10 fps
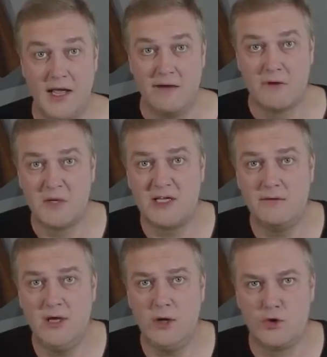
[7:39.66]
А я вам
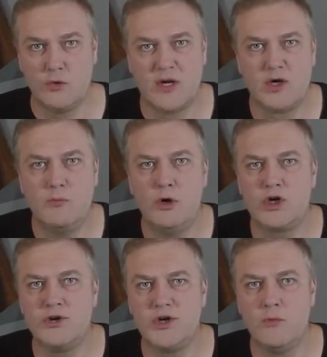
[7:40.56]
отвечу, даже
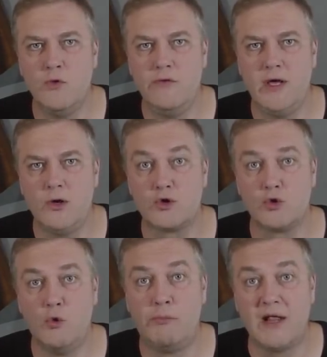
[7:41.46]
больше, чем уверен,
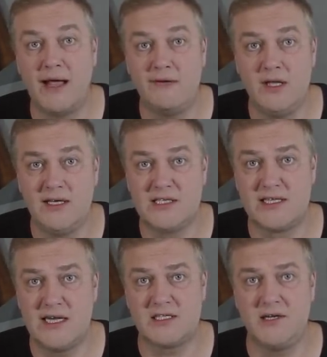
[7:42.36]
что у половины
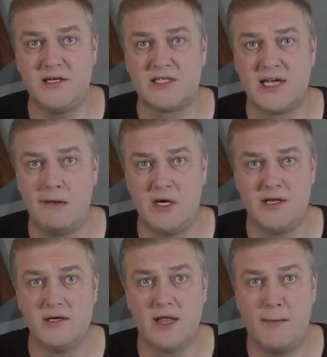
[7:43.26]
из нас эти
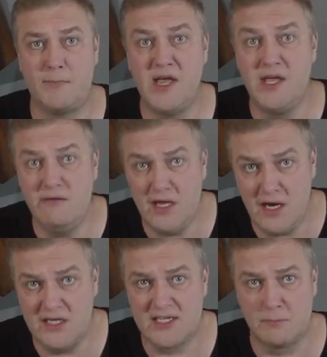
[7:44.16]
самые тела
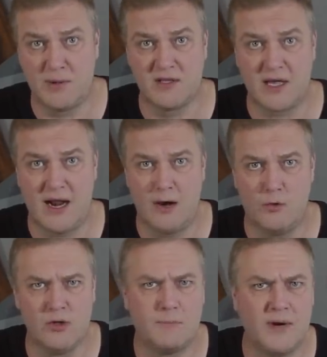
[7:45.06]
появились за полтора
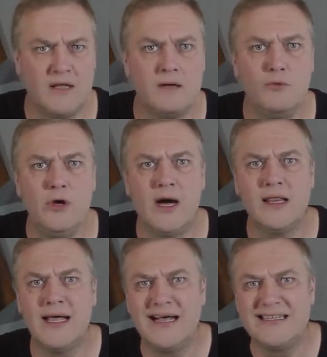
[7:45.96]
года, поэтому и
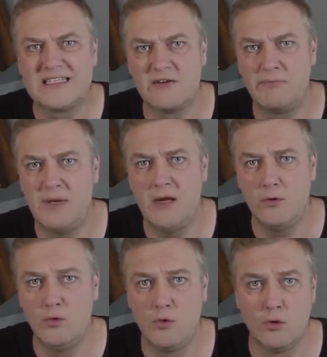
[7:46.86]
анализов
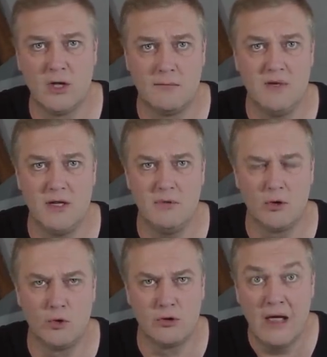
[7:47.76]
перед уколом не
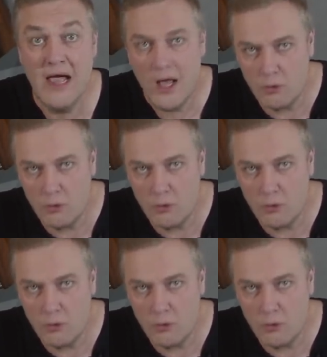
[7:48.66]
берут.